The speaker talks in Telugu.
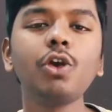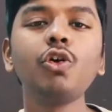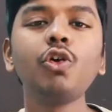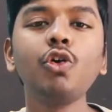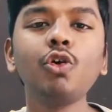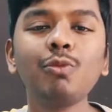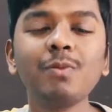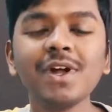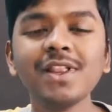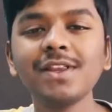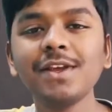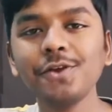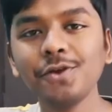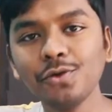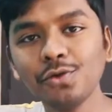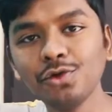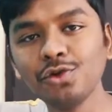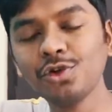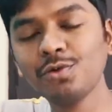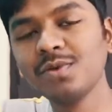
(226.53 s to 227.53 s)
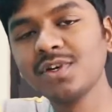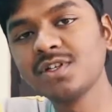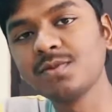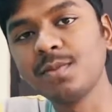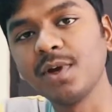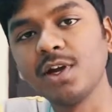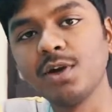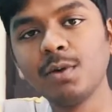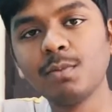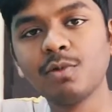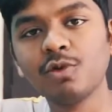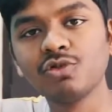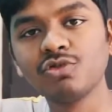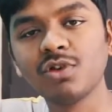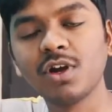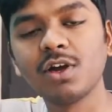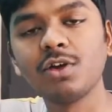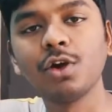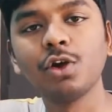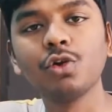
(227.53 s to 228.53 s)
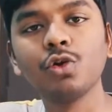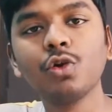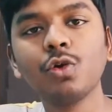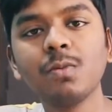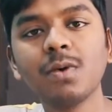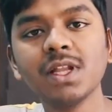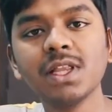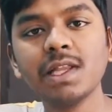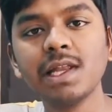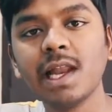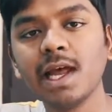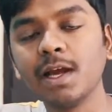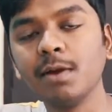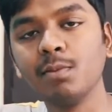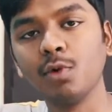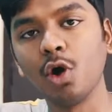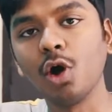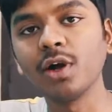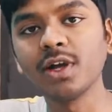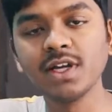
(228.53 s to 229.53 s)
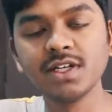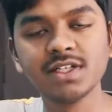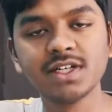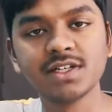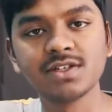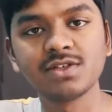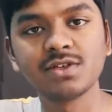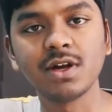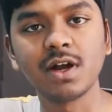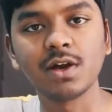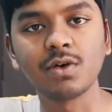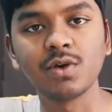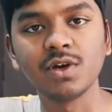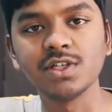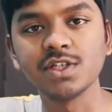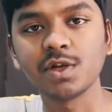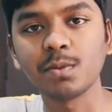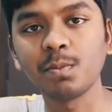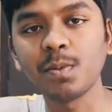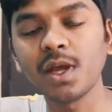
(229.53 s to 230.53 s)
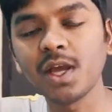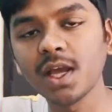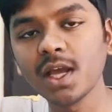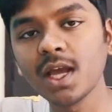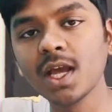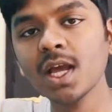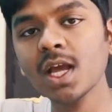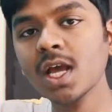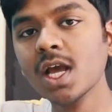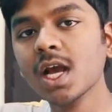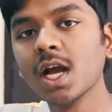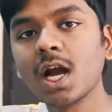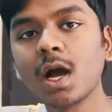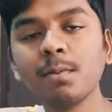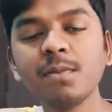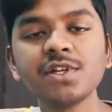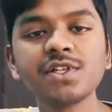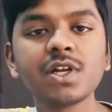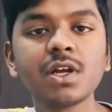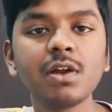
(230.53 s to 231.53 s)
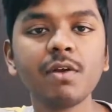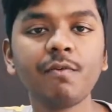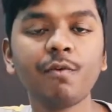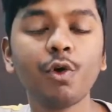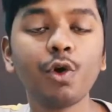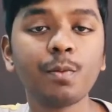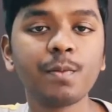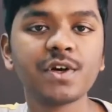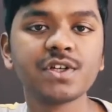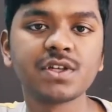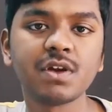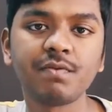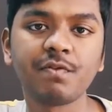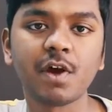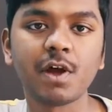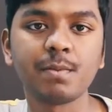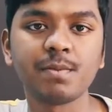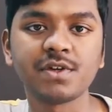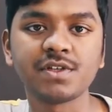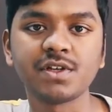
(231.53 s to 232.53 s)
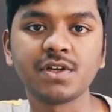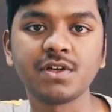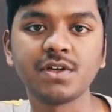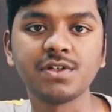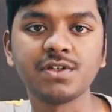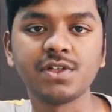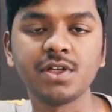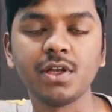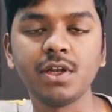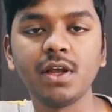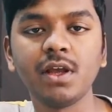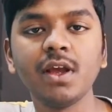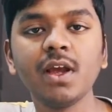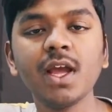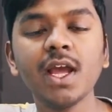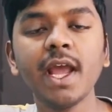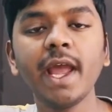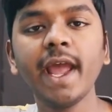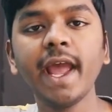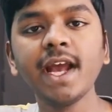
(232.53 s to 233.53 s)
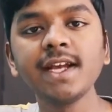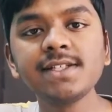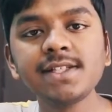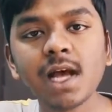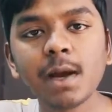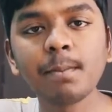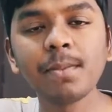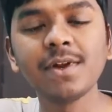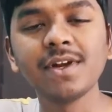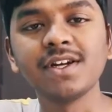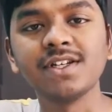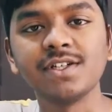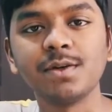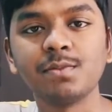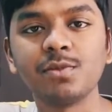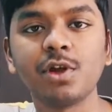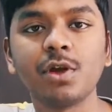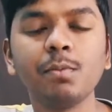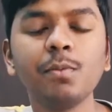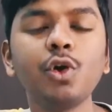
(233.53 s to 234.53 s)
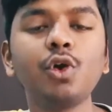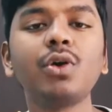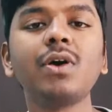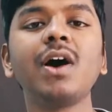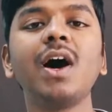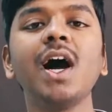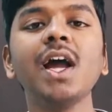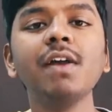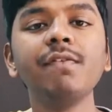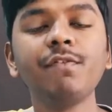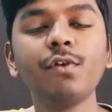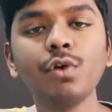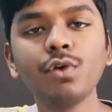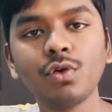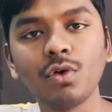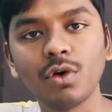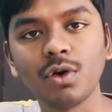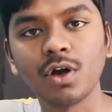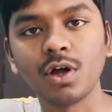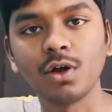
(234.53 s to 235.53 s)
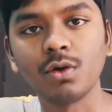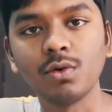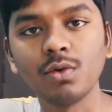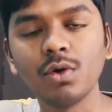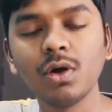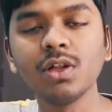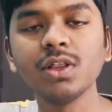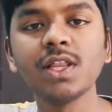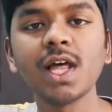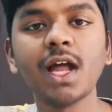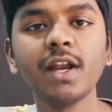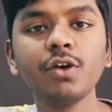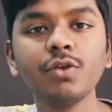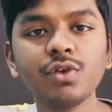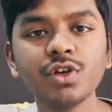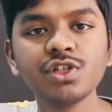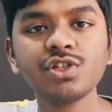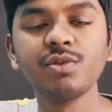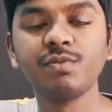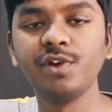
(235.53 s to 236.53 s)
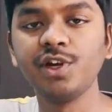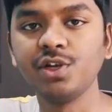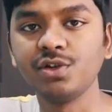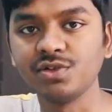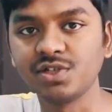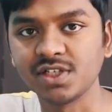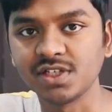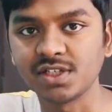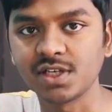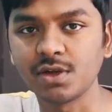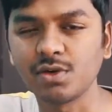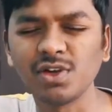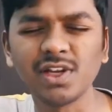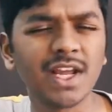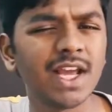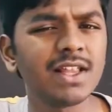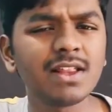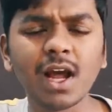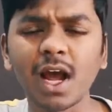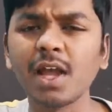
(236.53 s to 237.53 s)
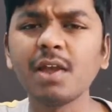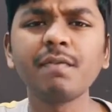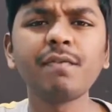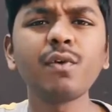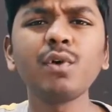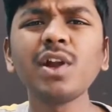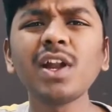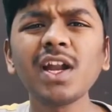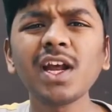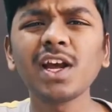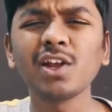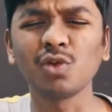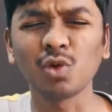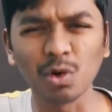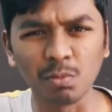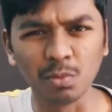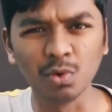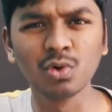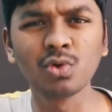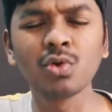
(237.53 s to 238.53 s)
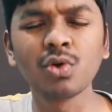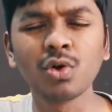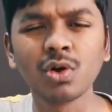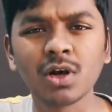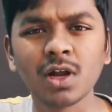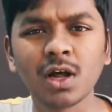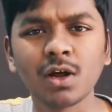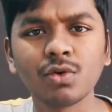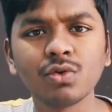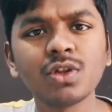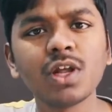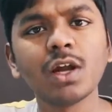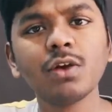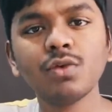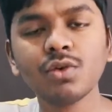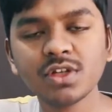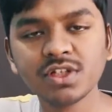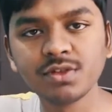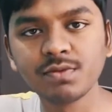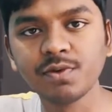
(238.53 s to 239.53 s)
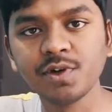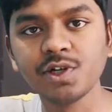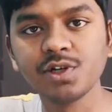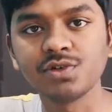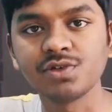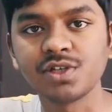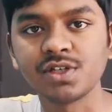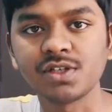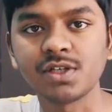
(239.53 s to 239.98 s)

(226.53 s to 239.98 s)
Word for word: ఎక్కువ మంది యూట్యూబర్స్ పెరిగిపోతున్నారు ఎక్కువ మంది లైక్ బ్లాగింగ్ చేస్తున్నారు అని చెప్పి కమిషన్ని ఫోర్ పర్సెంట్ ఫైవ్ పర్సెంట్కి ఇచ్చింది ఎగ్జాంపుల్గా చెప్తాను మీరు ఒక ఐఫోన్ కొన్నారు దాని గురించి వీడియో చేశారు ఏది ఐఫోన్ అనే కదా ఒక బుక్ కొన్నారు దాని గురించి వీడియో